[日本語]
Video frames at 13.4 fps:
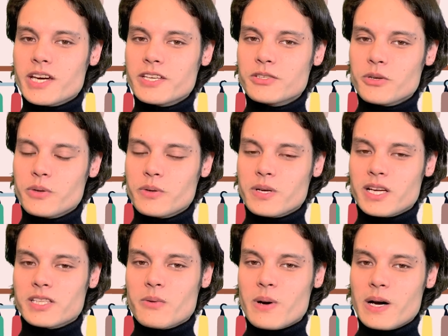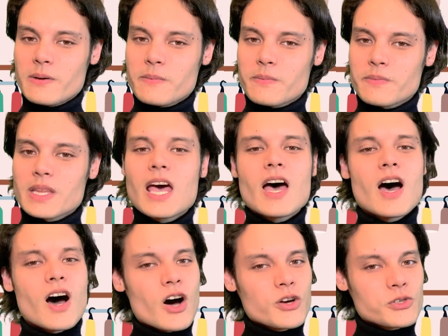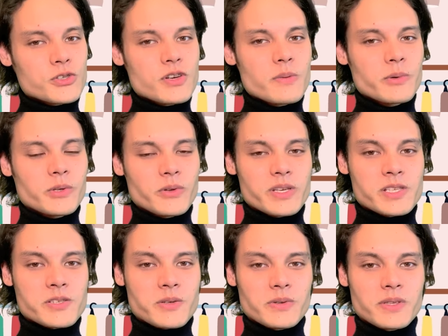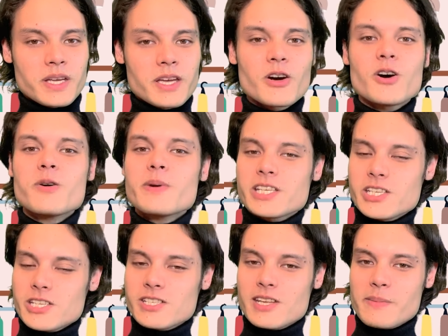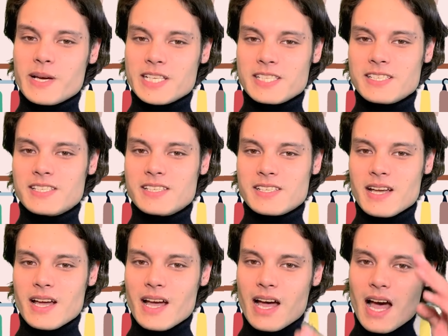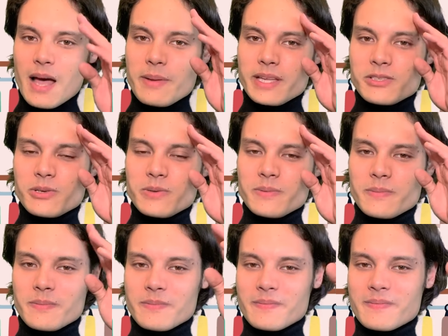たいという方は、ensemble のレッスンでお待ちしています。ありがとう